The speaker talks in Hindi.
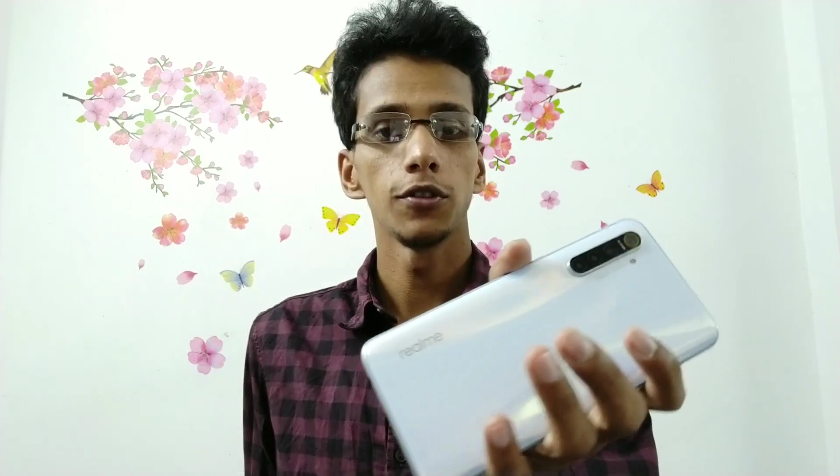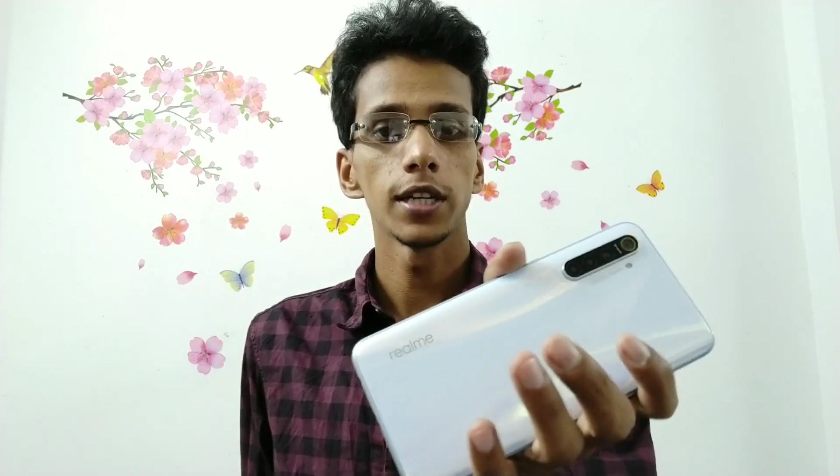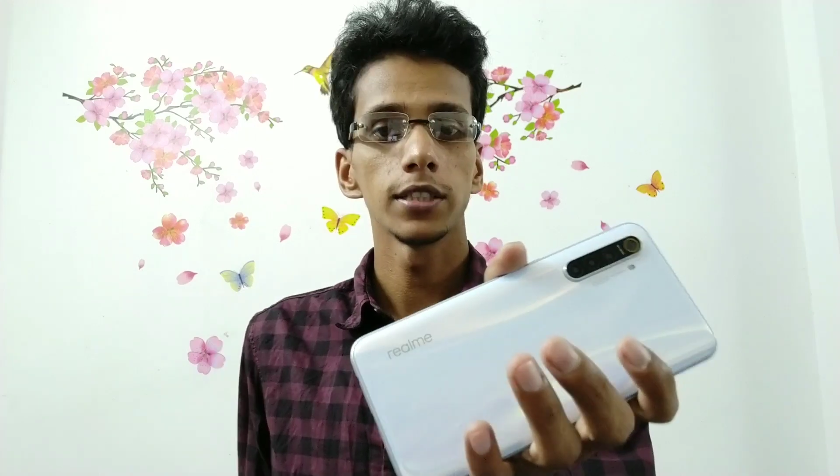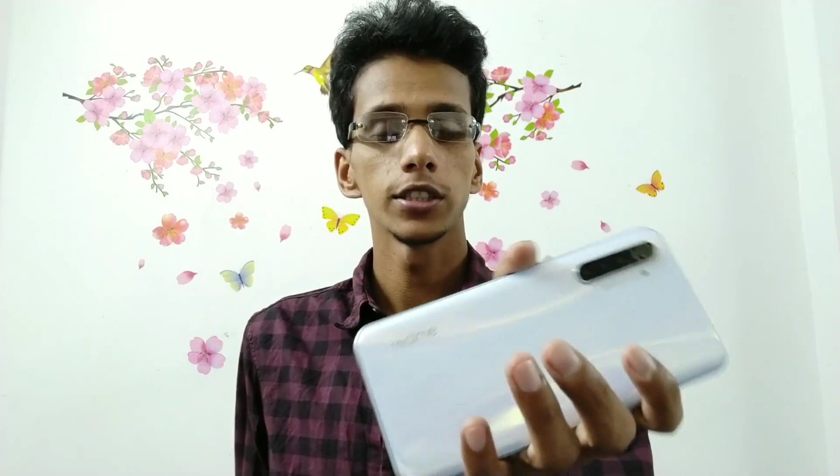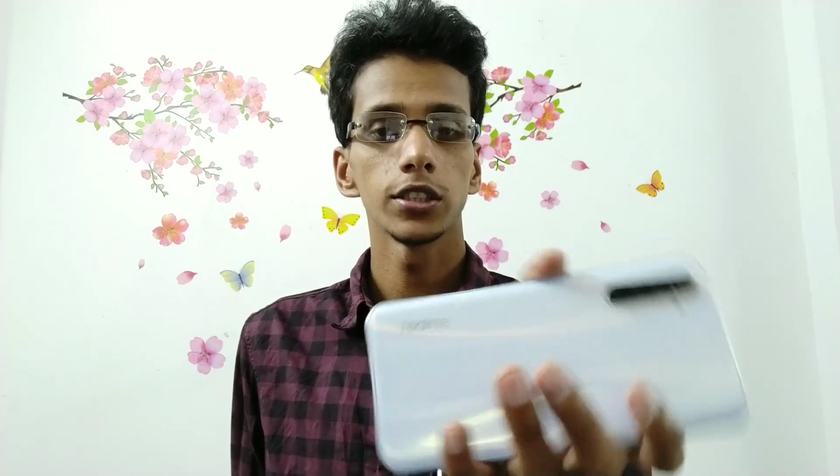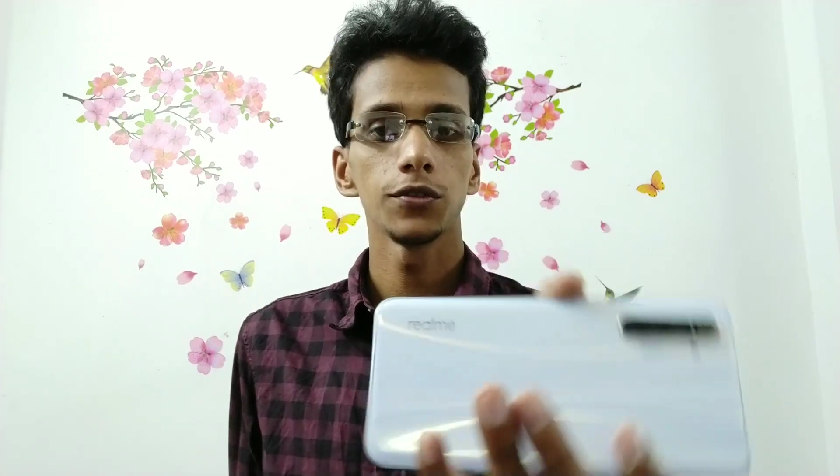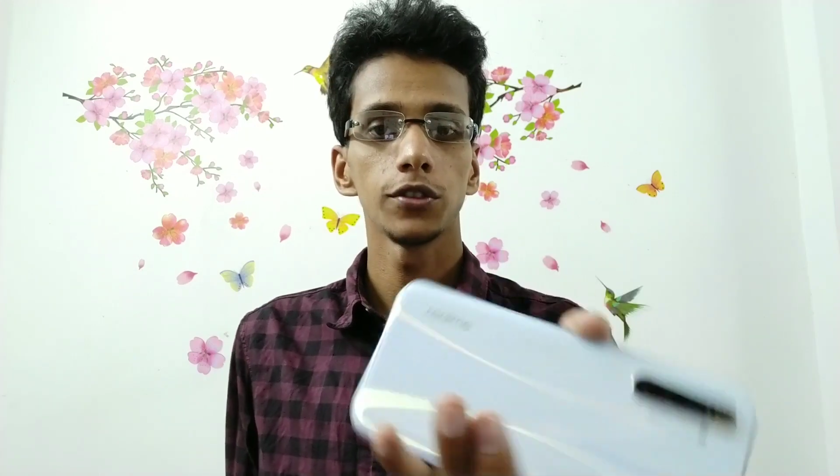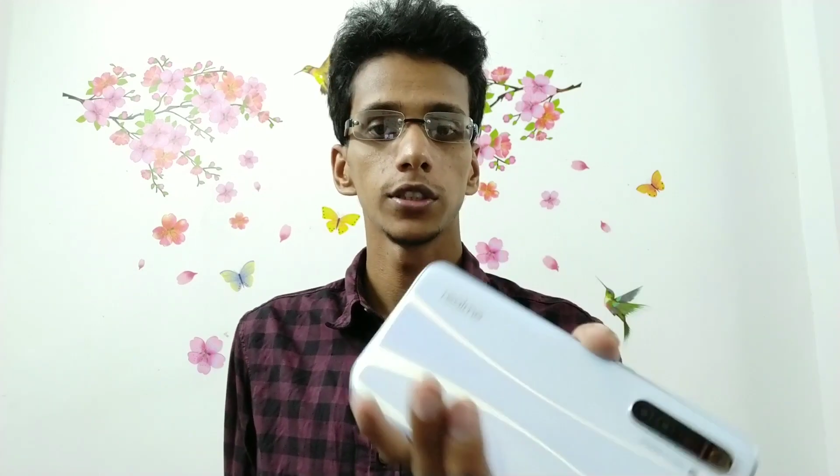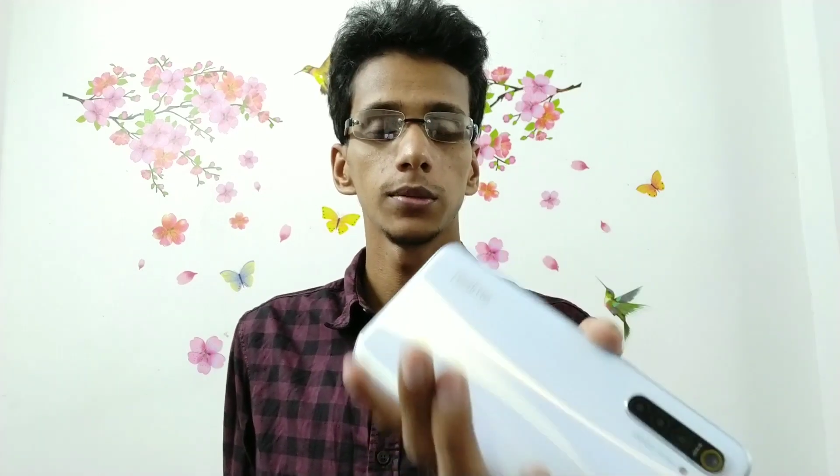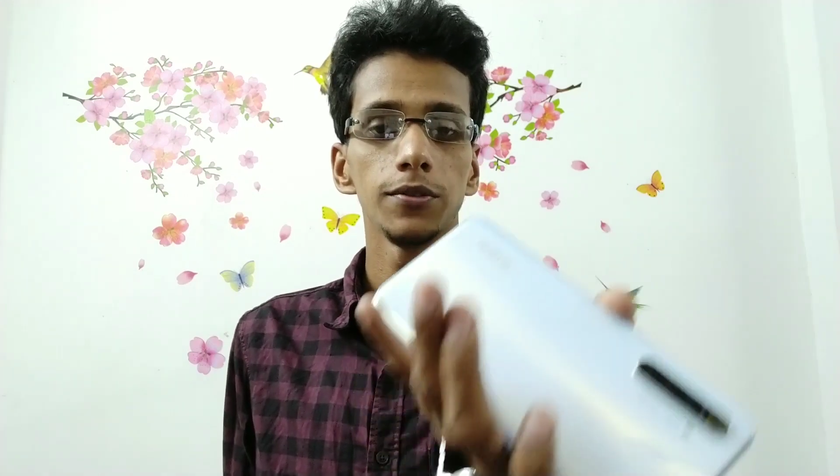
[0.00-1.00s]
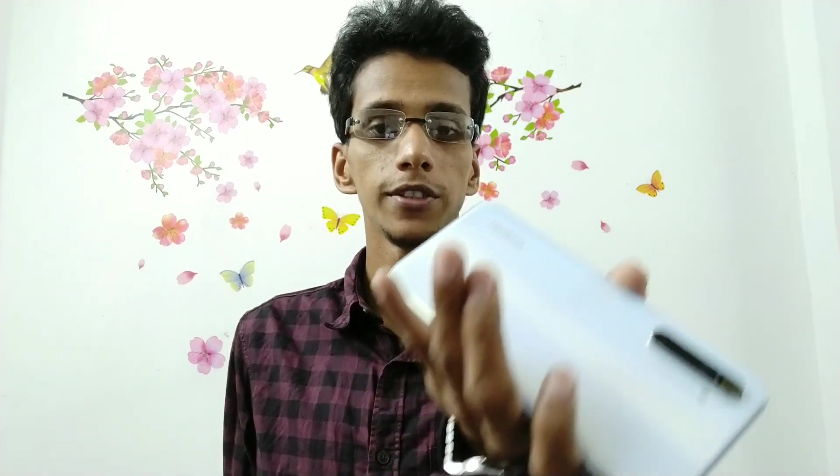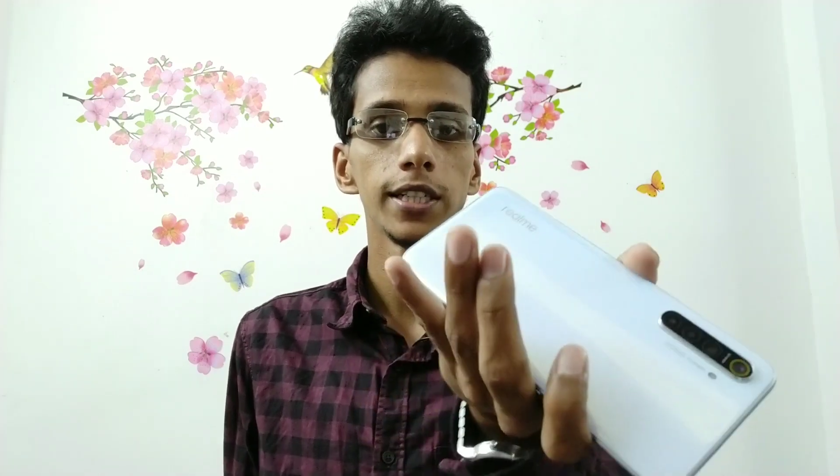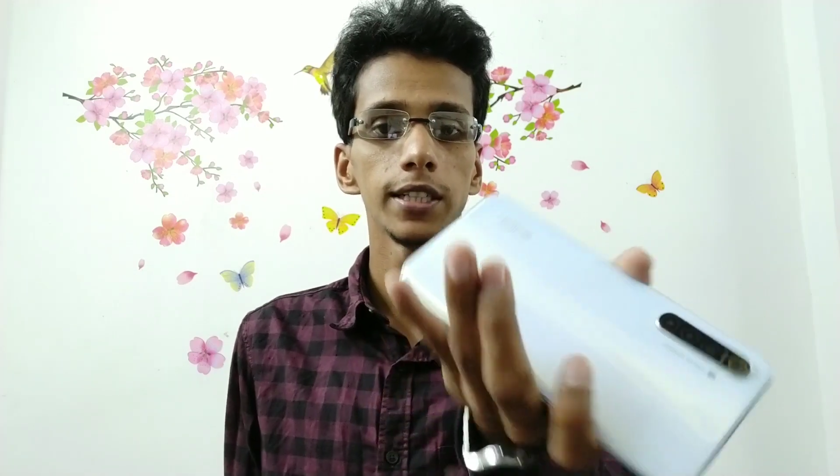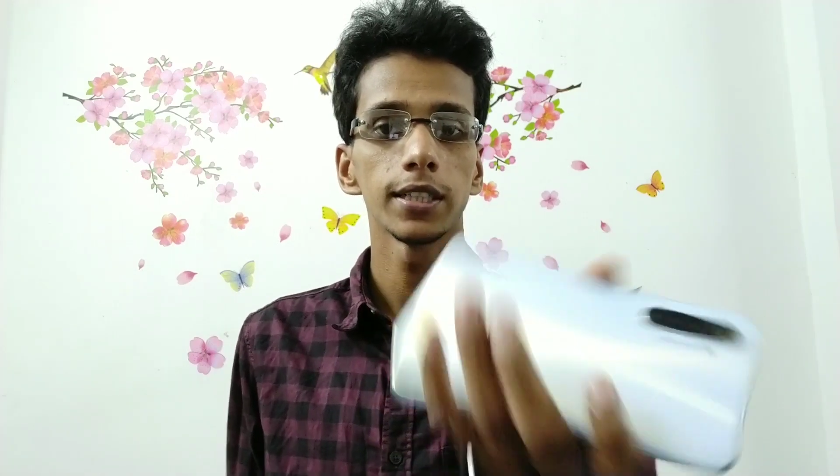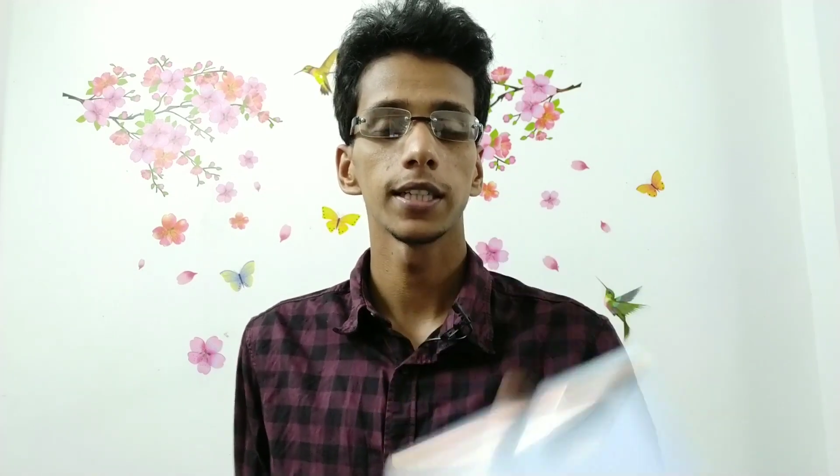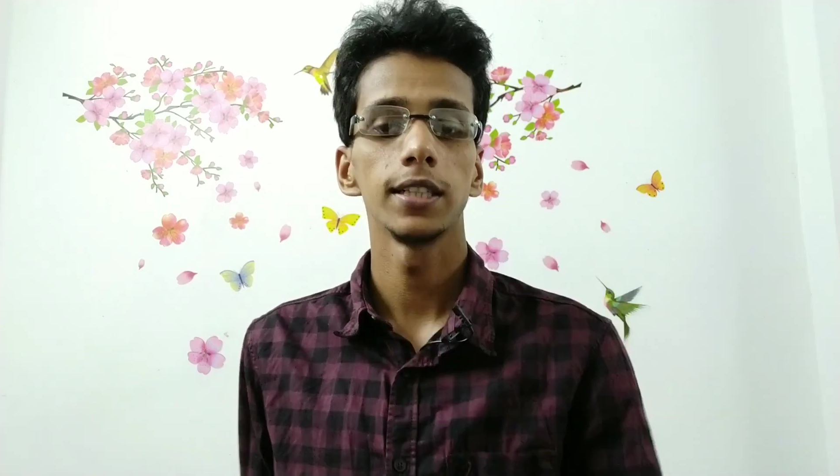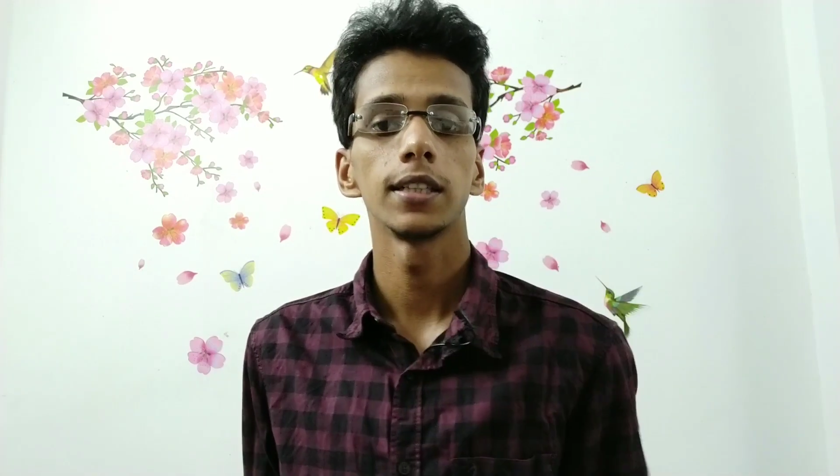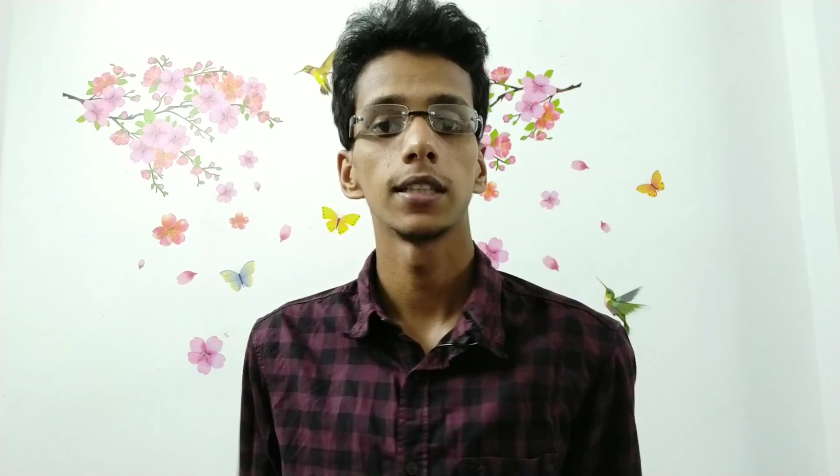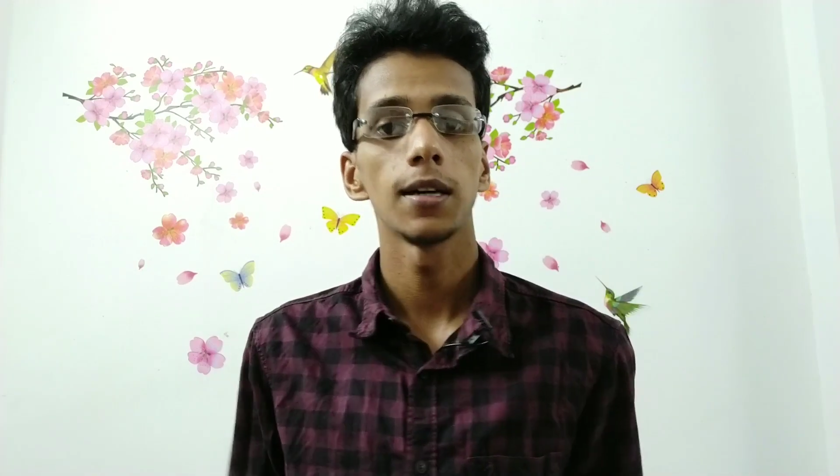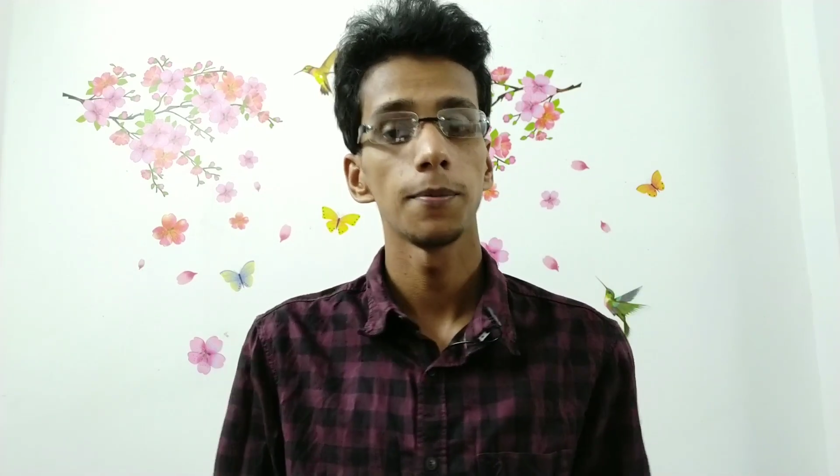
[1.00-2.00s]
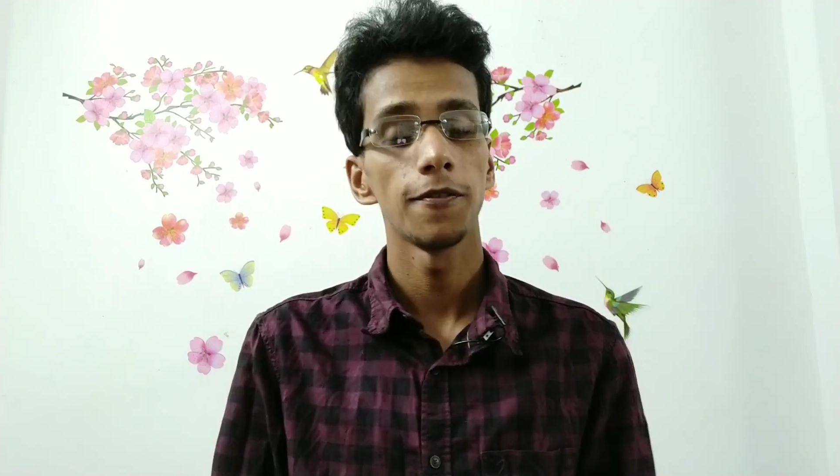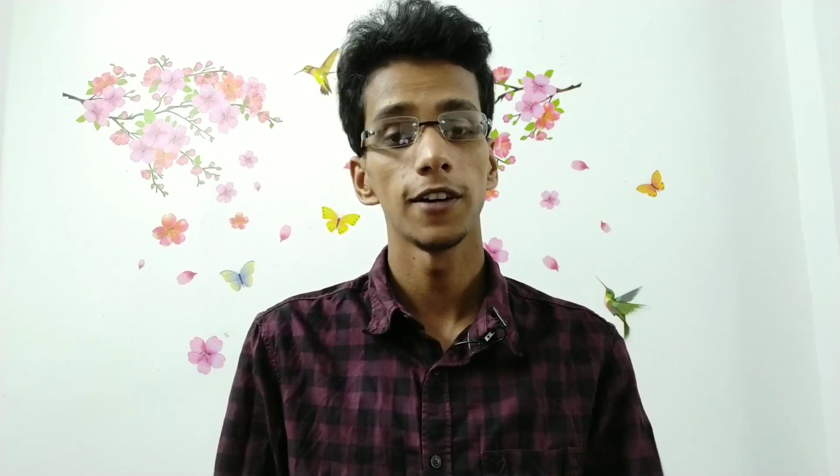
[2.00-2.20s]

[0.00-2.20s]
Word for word: फोर एंड सिक्सटी फोर जी बी वेरियंट खरीदा था